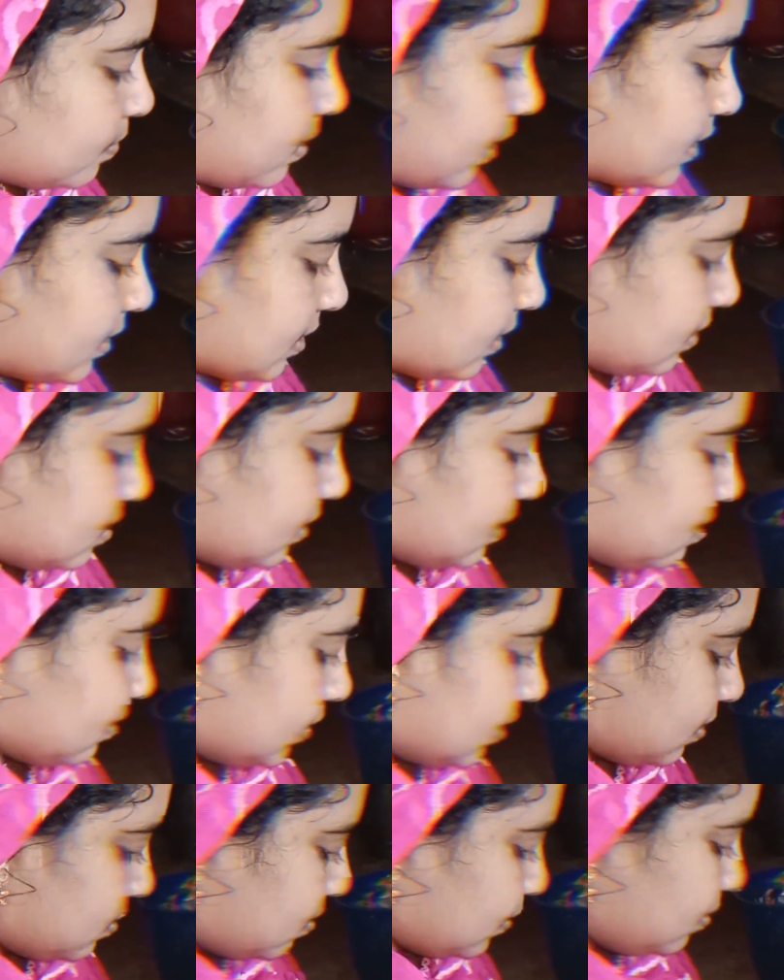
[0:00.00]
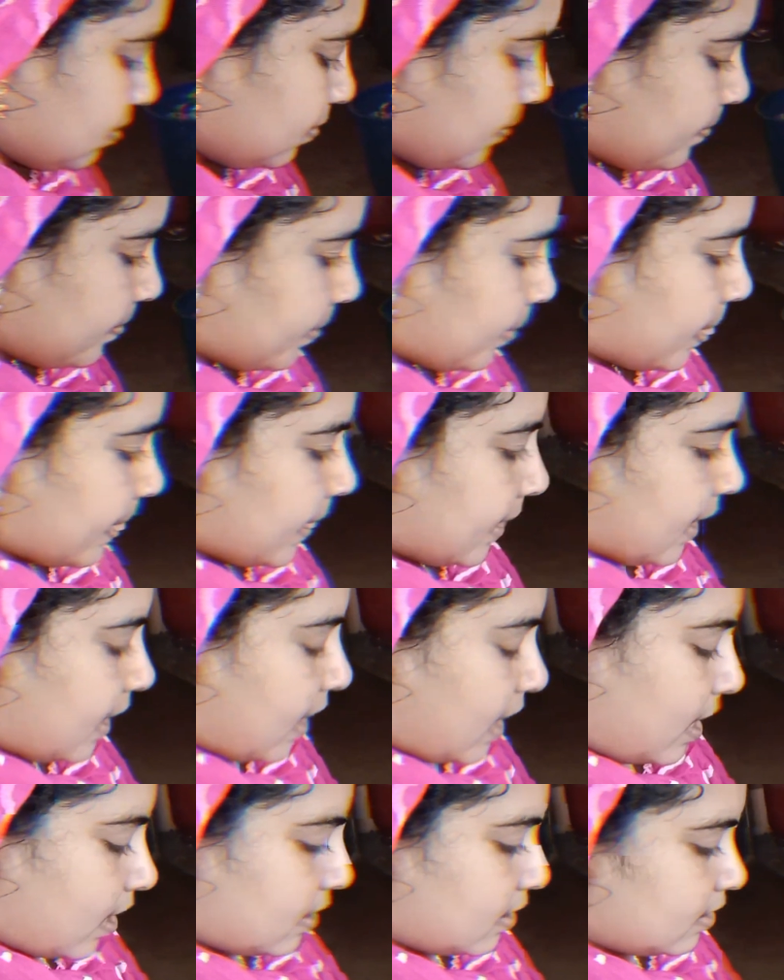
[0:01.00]
ভাজা ছিল একটু
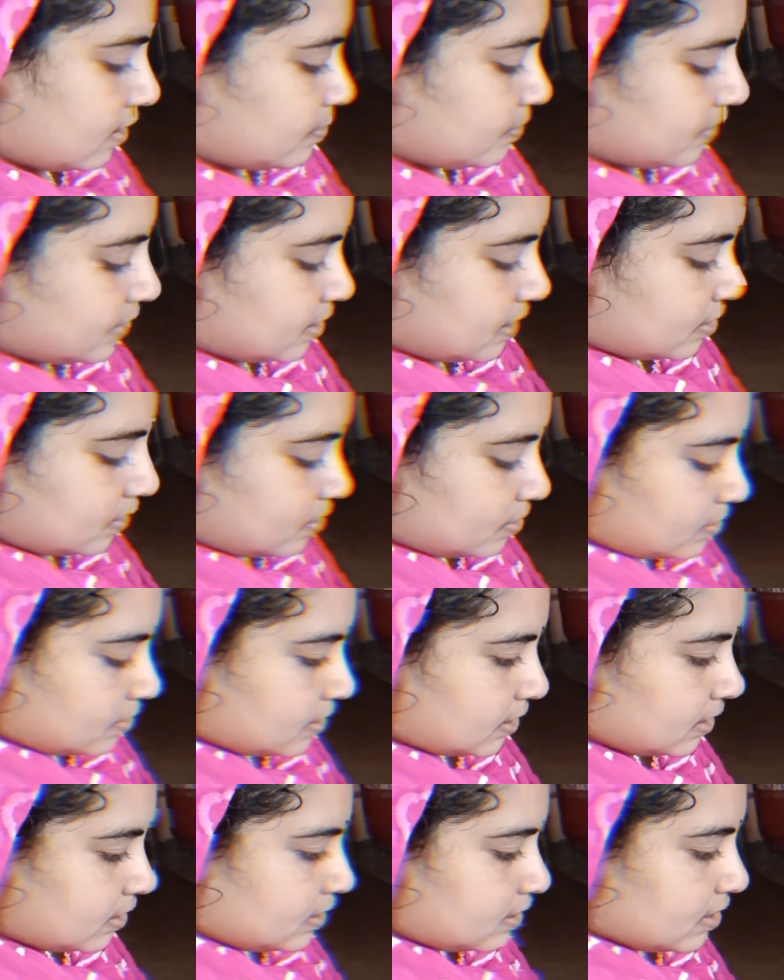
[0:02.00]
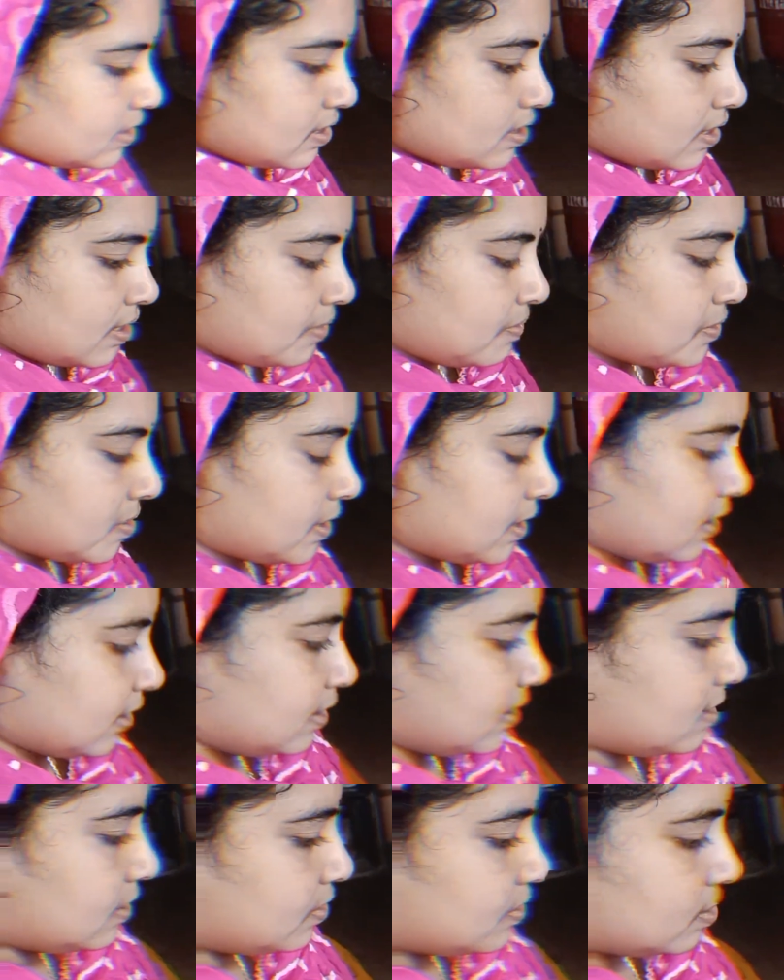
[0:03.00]
আর ডিম সেদ্ধ করে দিয়েছিলাম ওটা
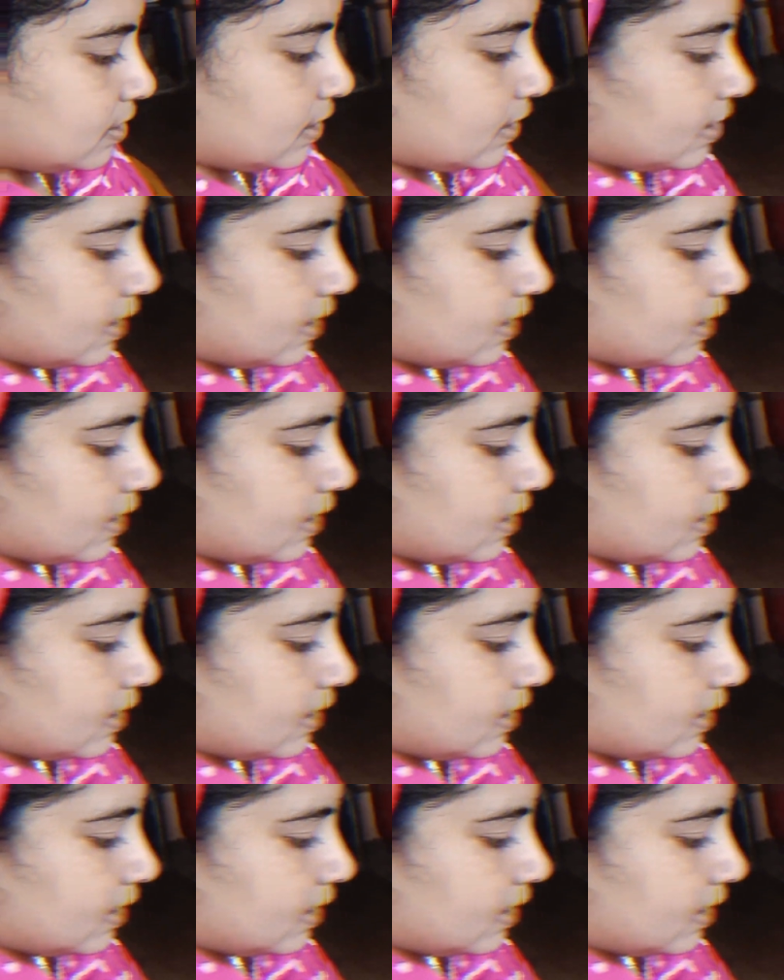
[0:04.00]
খেয়ে চলে